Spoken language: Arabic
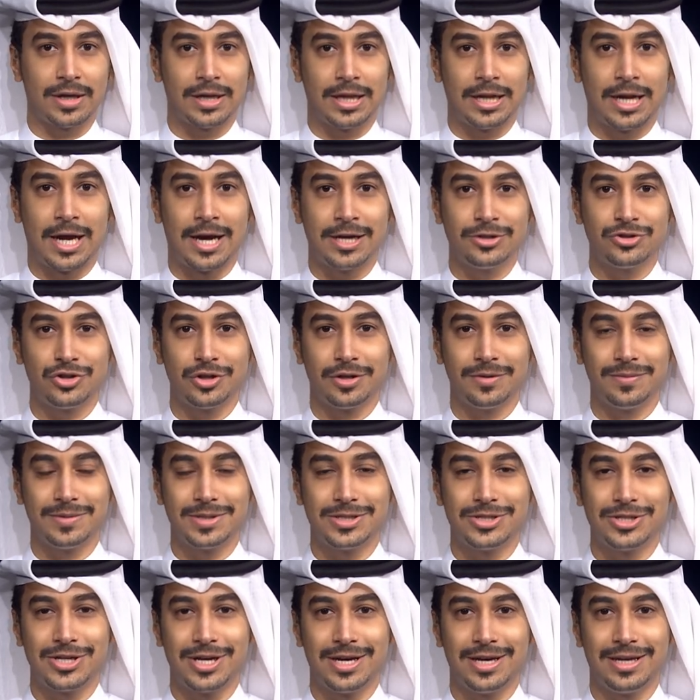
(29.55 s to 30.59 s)
للعاشر من
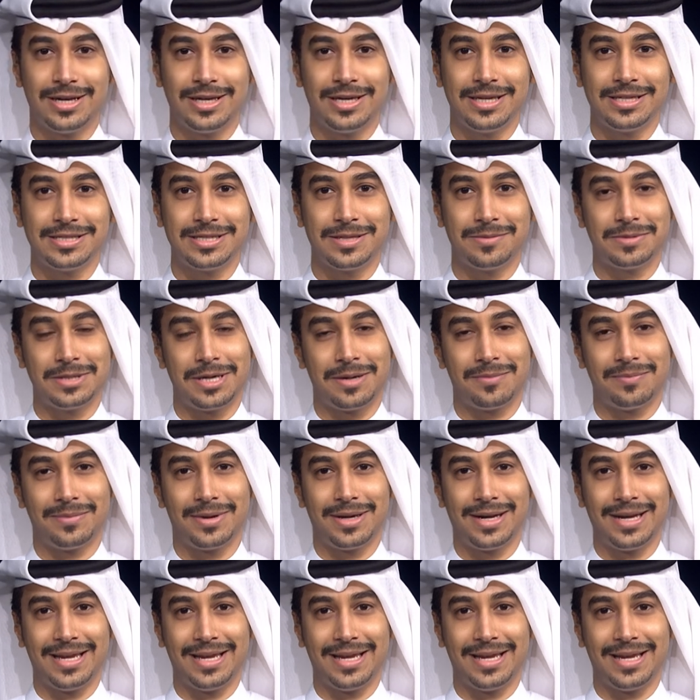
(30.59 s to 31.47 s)
شهر سبتمبر